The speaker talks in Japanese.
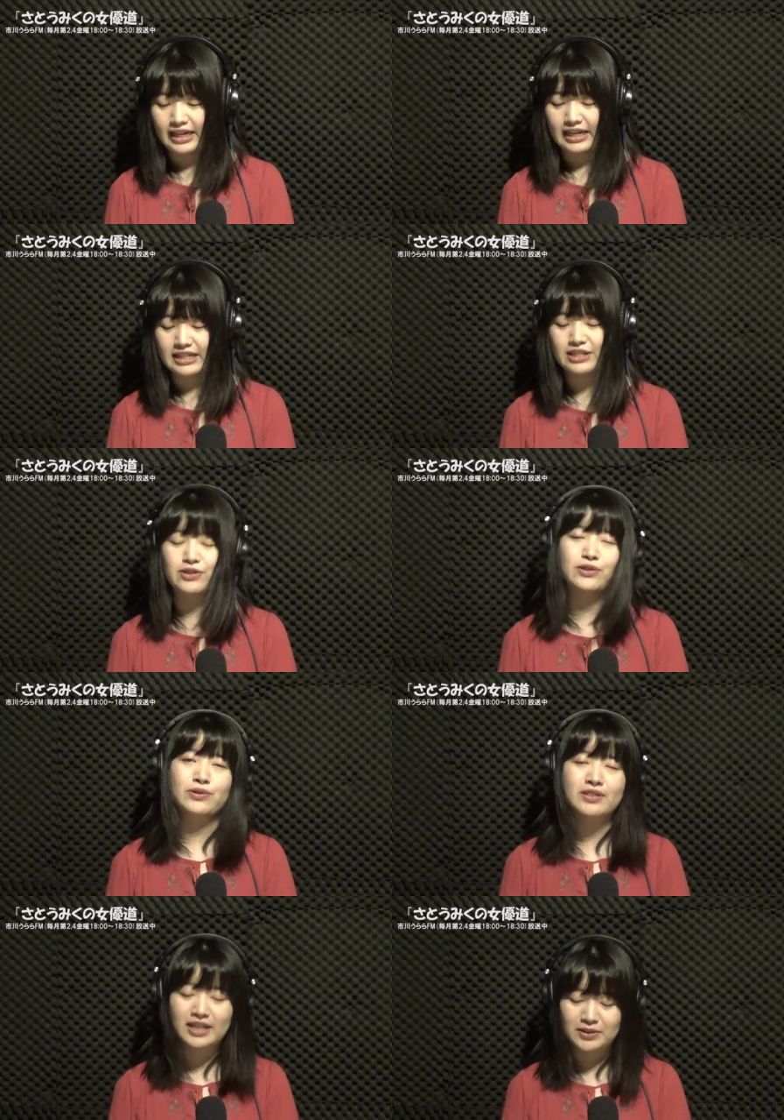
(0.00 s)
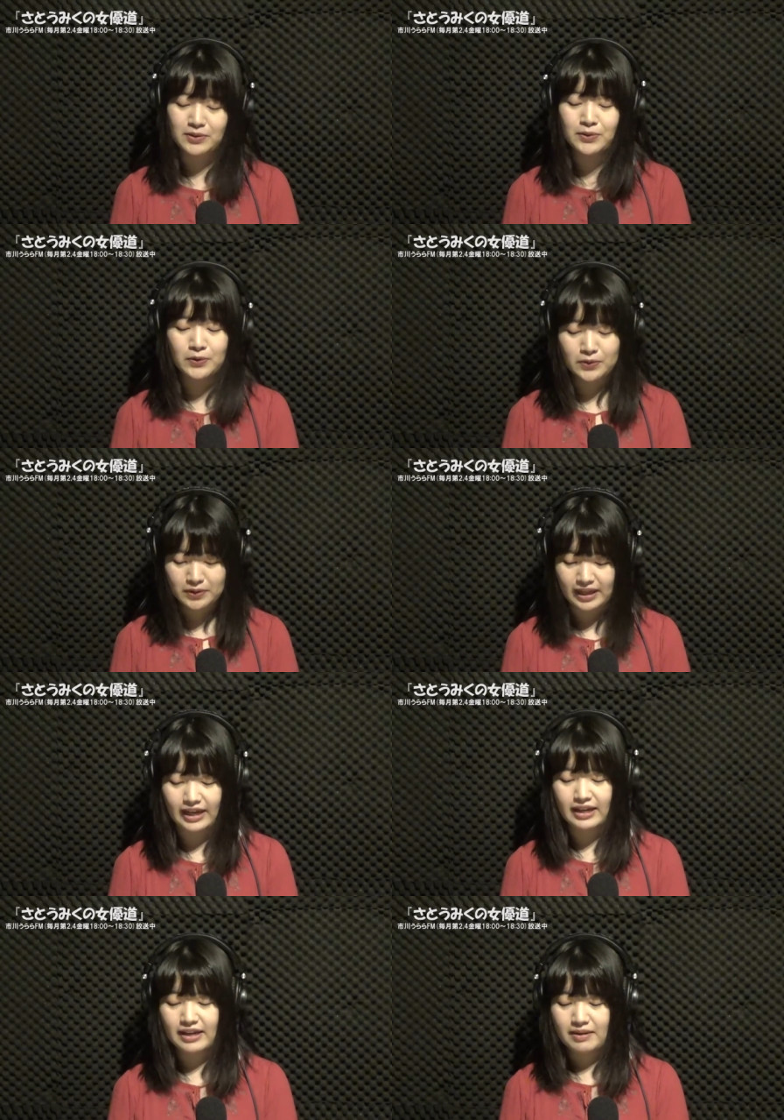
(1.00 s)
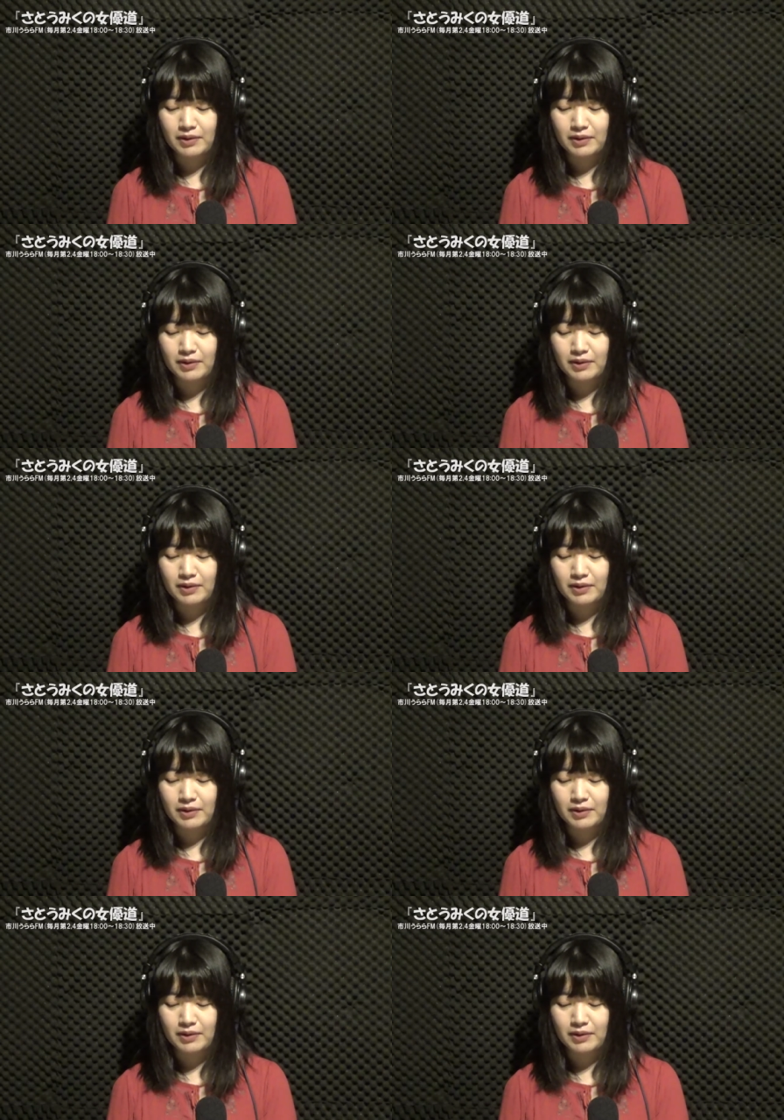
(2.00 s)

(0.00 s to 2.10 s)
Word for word: え25歳ということで、